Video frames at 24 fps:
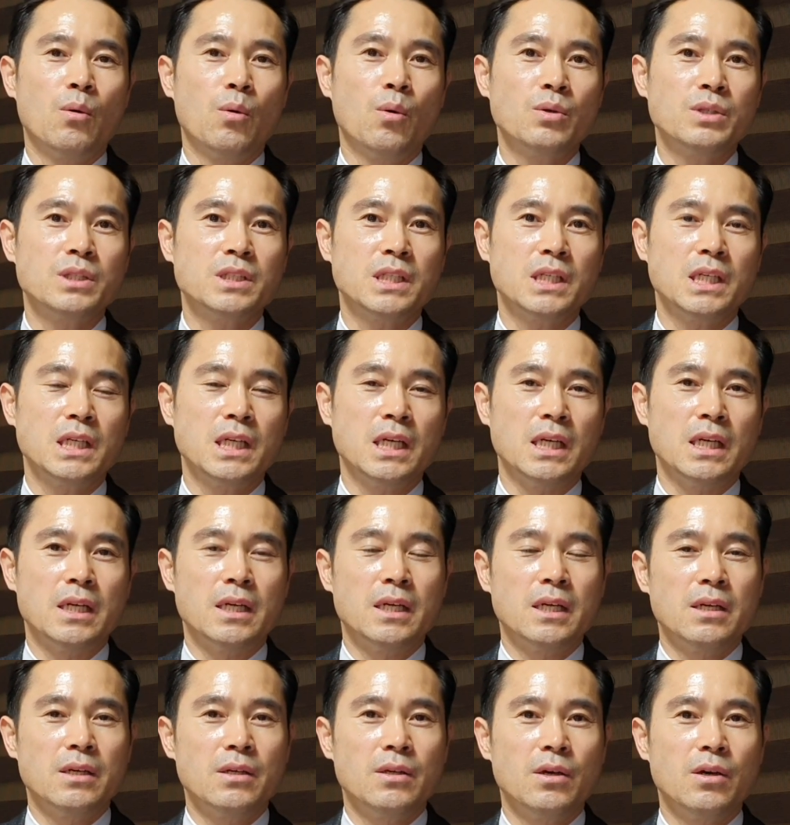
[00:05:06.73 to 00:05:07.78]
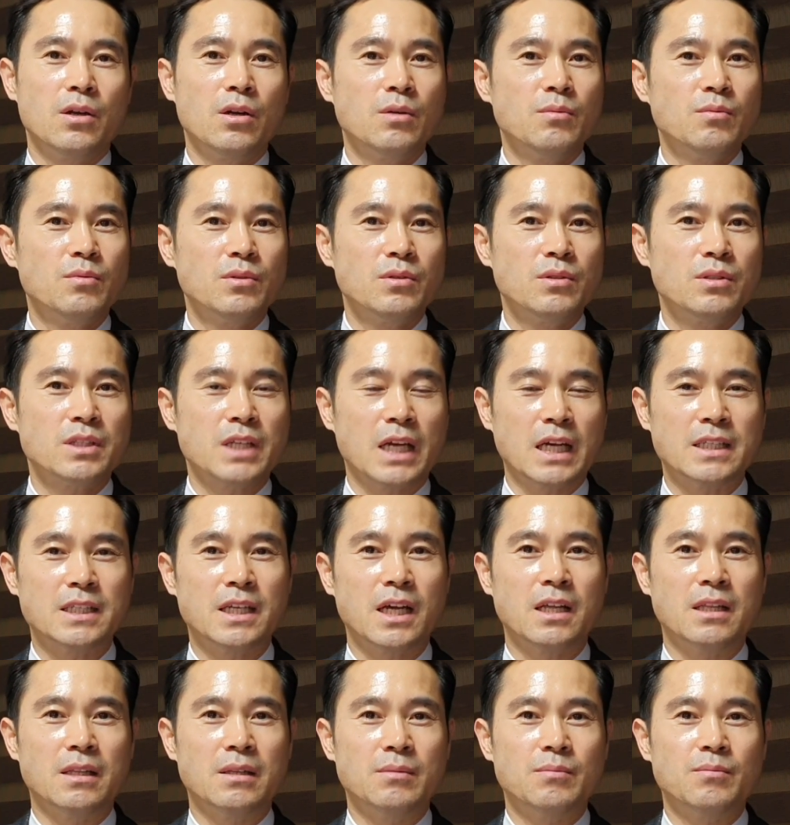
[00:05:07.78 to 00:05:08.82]
혹시 여러분은
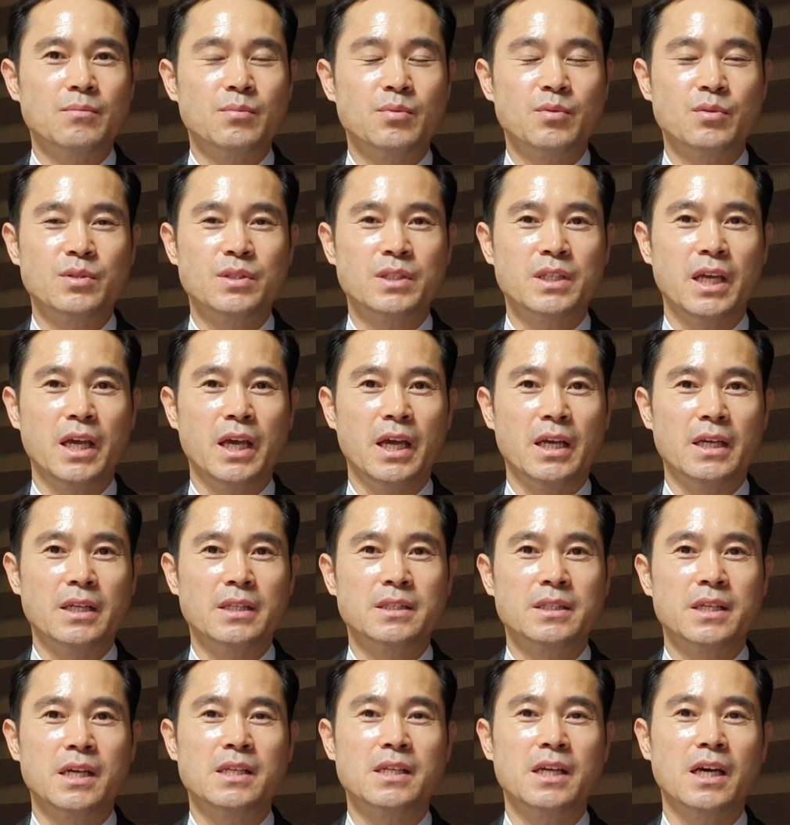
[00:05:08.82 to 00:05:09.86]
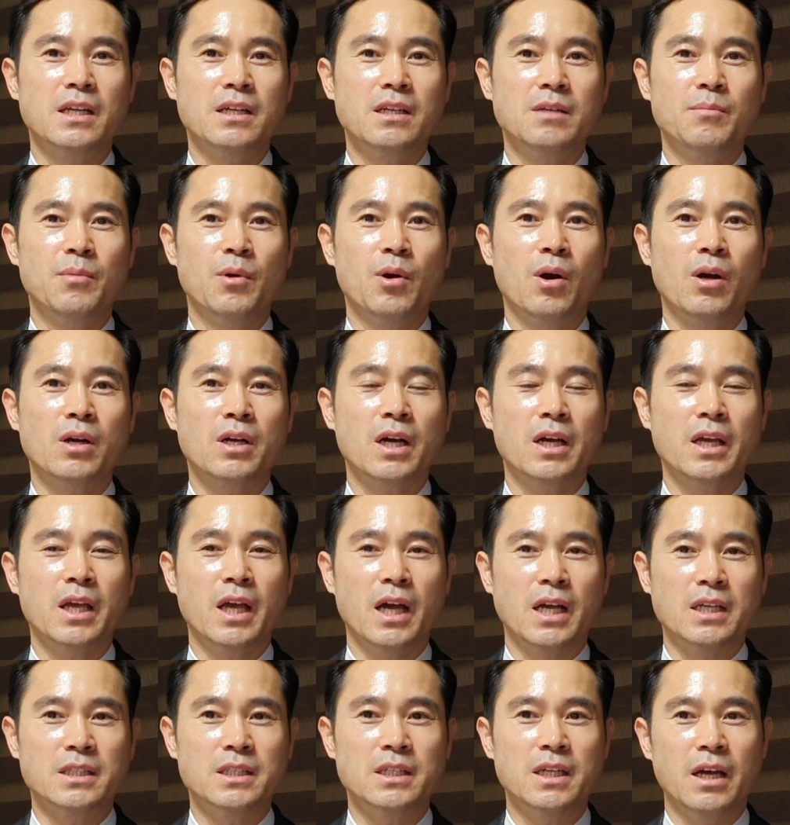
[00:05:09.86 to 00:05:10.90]
자산, 부채, 재산을 명확하게
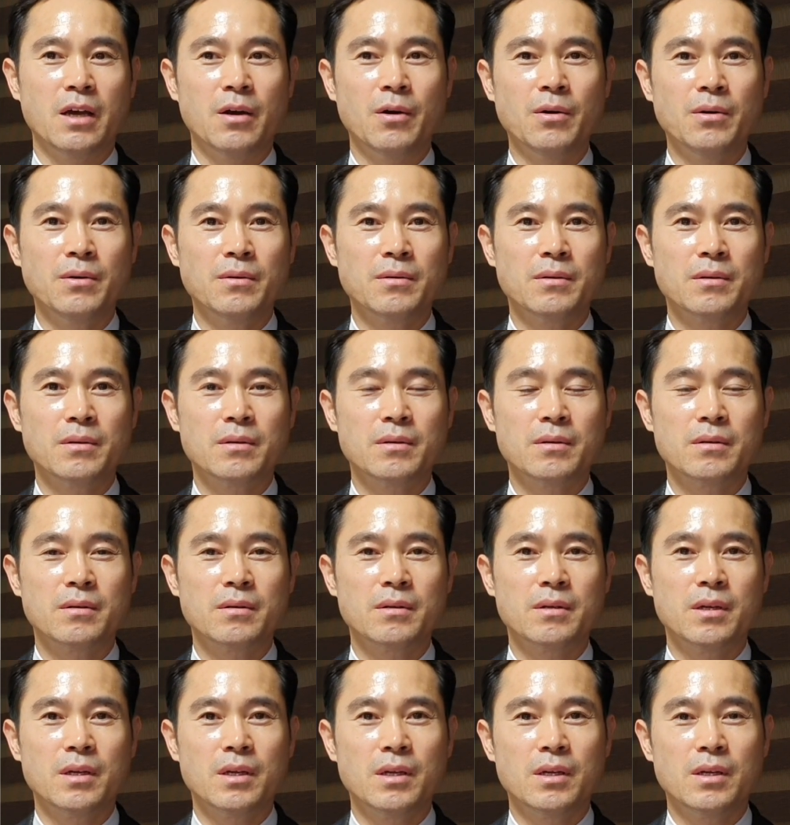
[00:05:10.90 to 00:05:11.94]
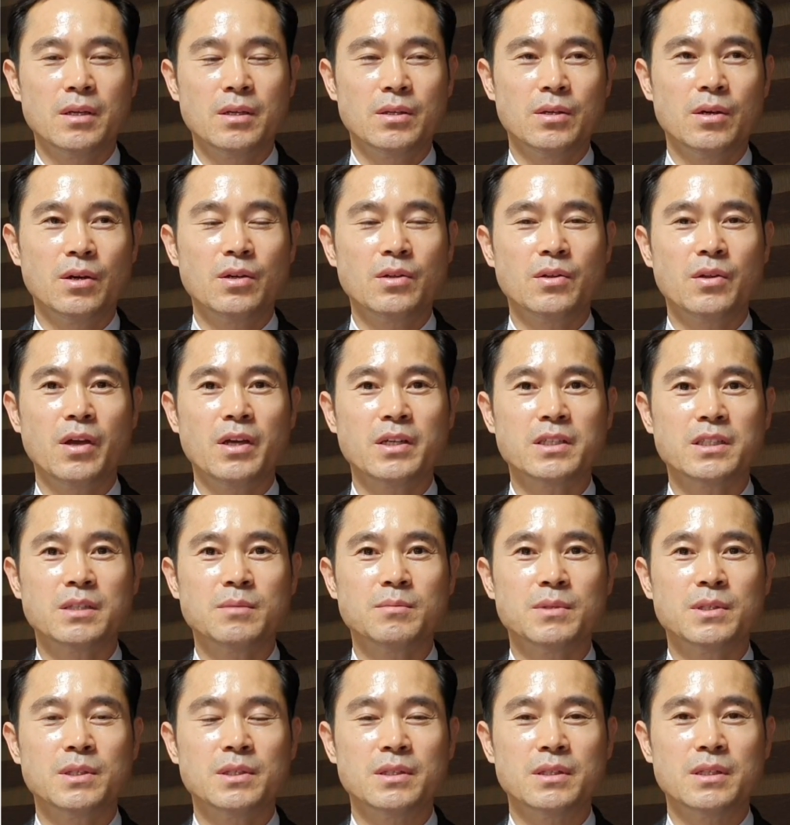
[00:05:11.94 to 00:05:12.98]
아시나요? 여기서
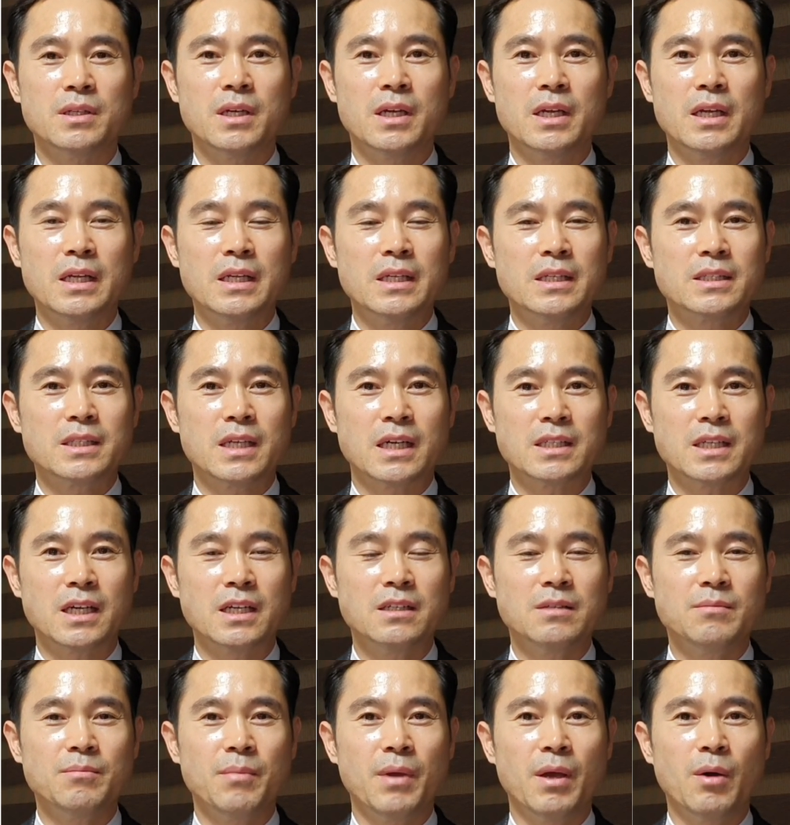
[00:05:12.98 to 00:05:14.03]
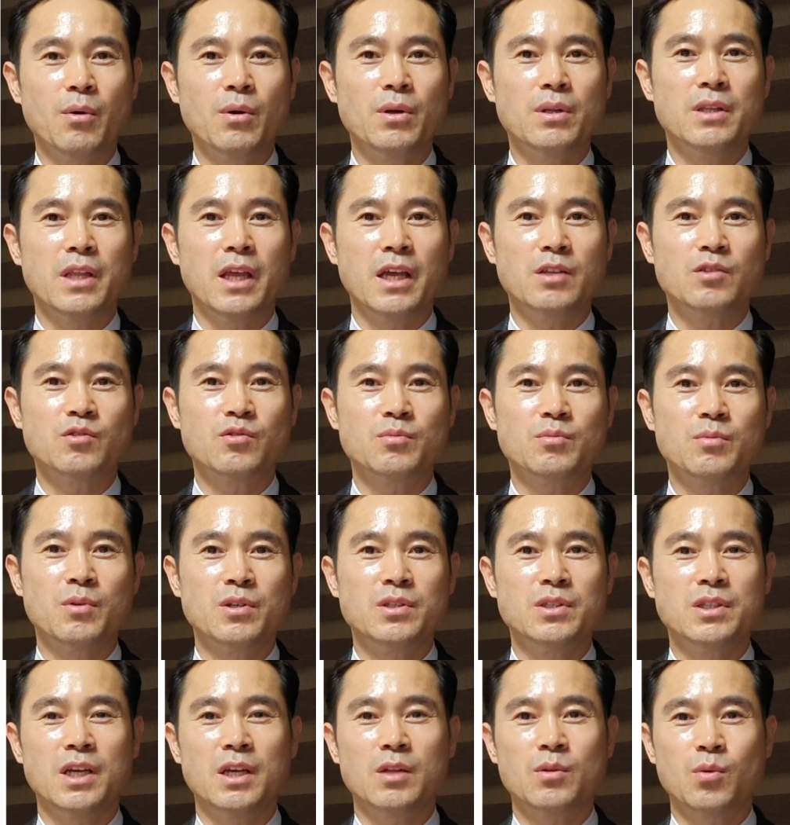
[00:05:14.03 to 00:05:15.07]
핵심은 자산은 매월 내
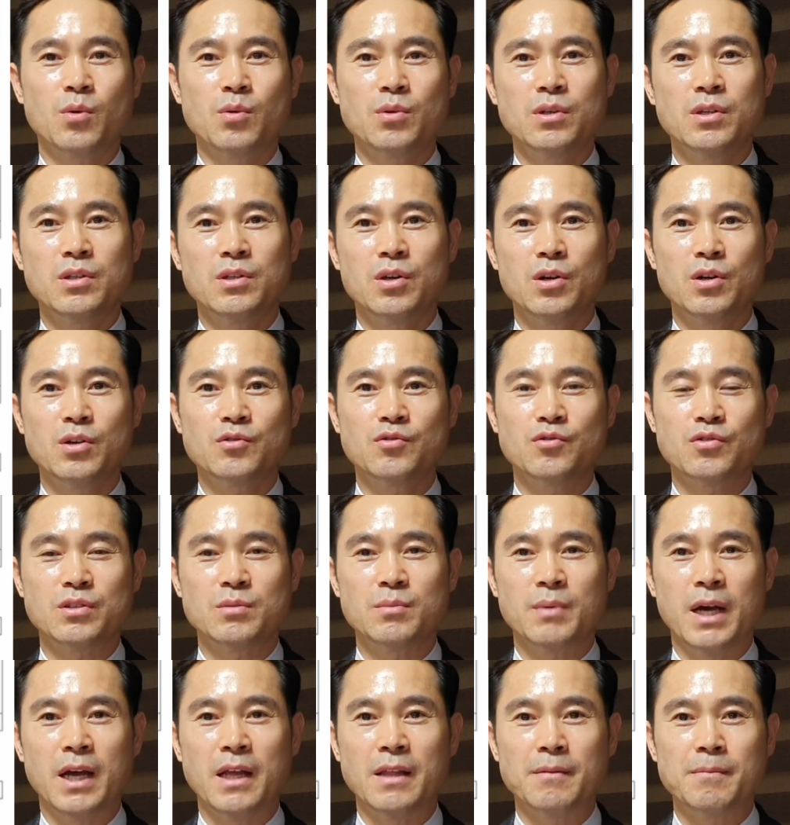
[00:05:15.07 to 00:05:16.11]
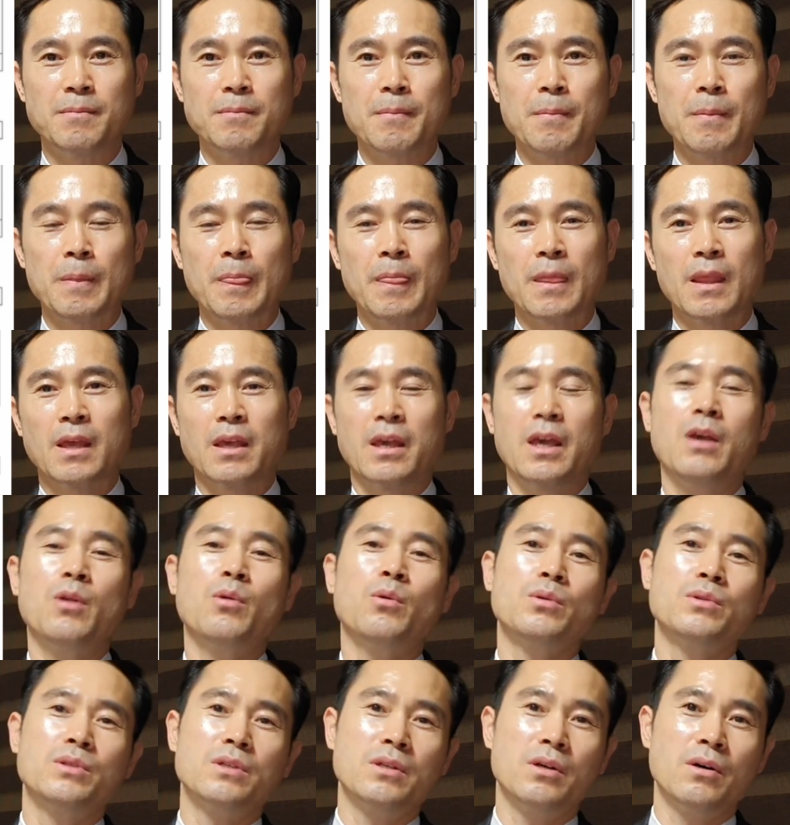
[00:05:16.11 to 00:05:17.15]
주머니에 돈을 넣어주지만
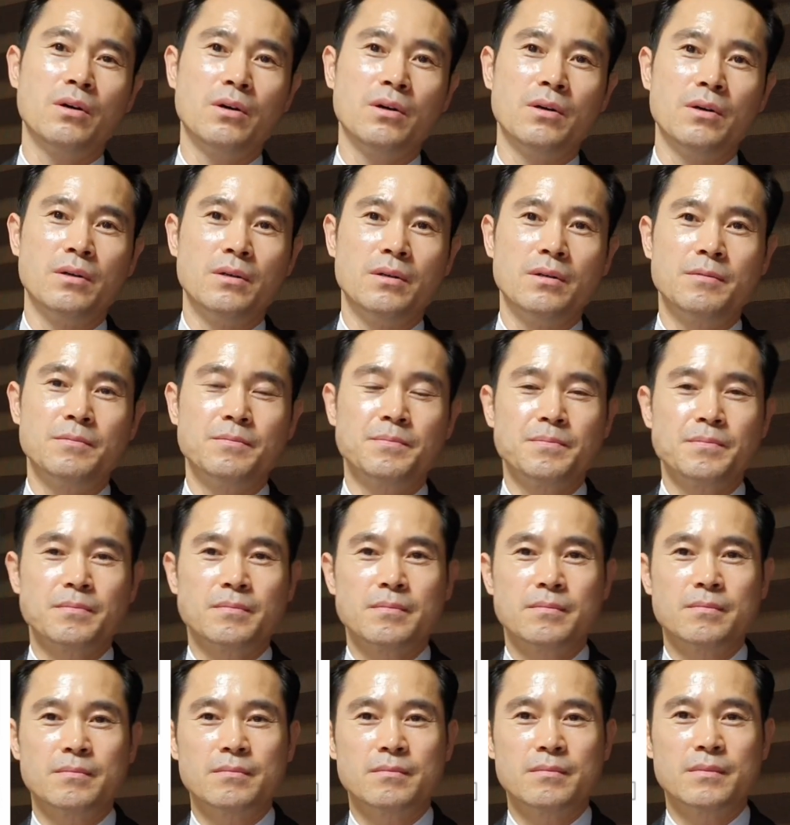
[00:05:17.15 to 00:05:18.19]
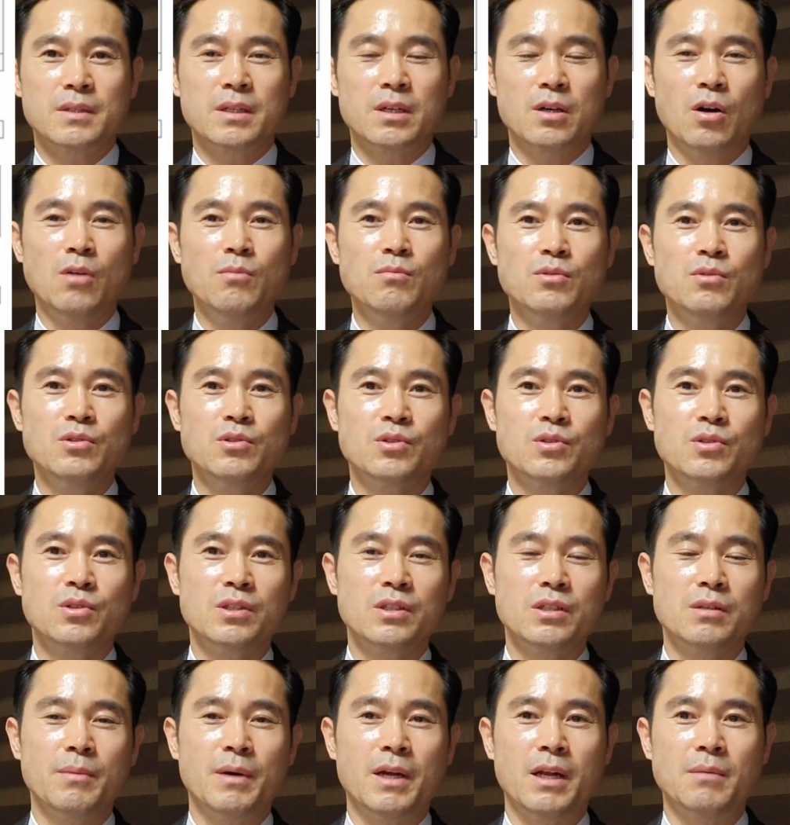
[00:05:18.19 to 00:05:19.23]
예로 들어 건물주
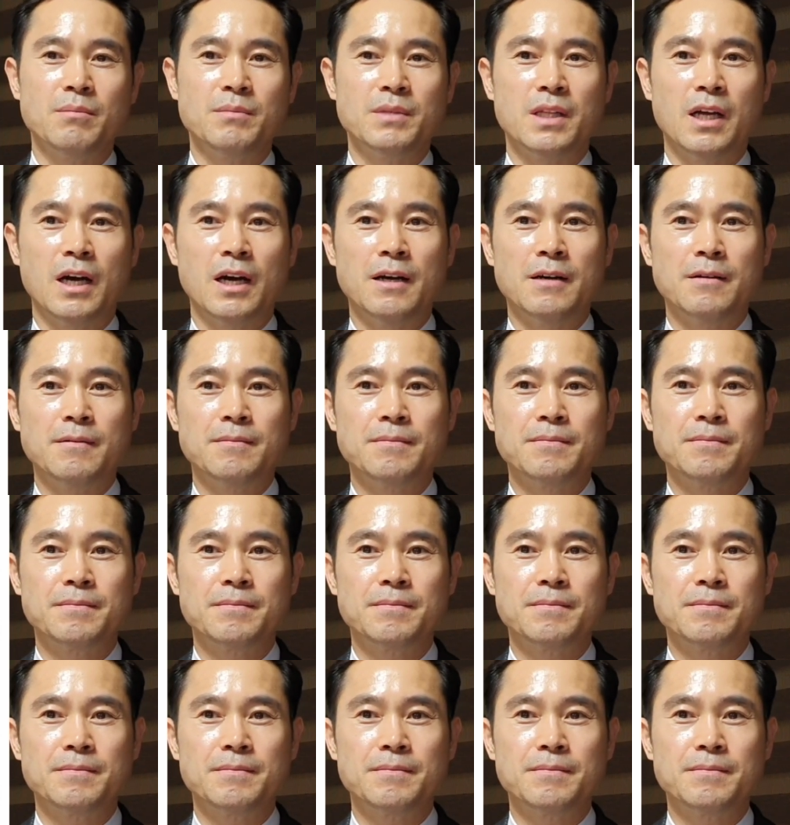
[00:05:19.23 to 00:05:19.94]
등을 말합니다.